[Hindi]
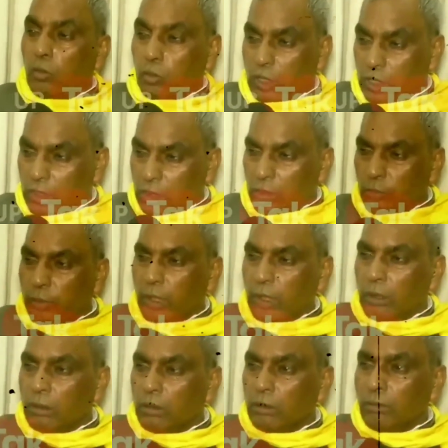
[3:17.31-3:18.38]
वो धरती
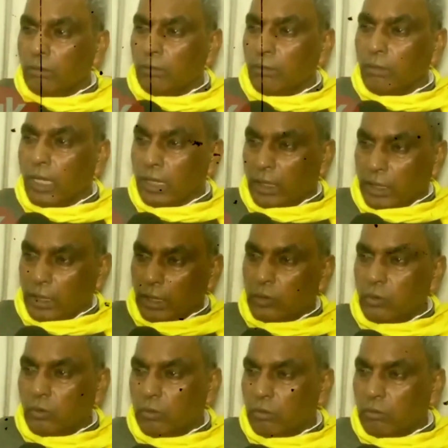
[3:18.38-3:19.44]
पर आने का
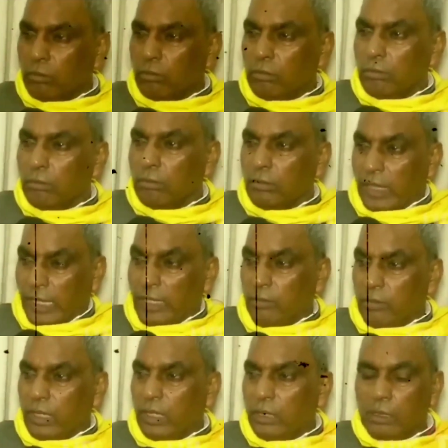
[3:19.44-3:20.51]
जो
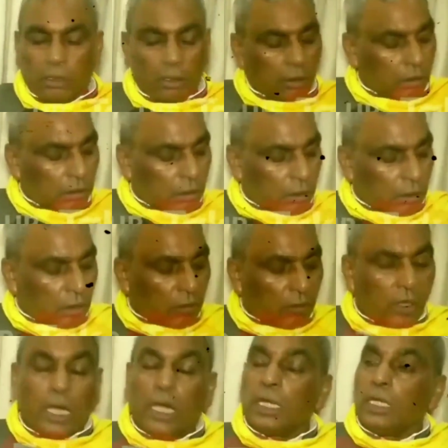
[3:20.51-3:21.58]
टाइम है
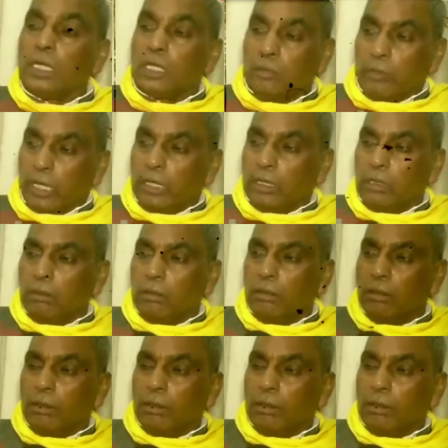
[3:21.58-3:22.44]
आने के बाद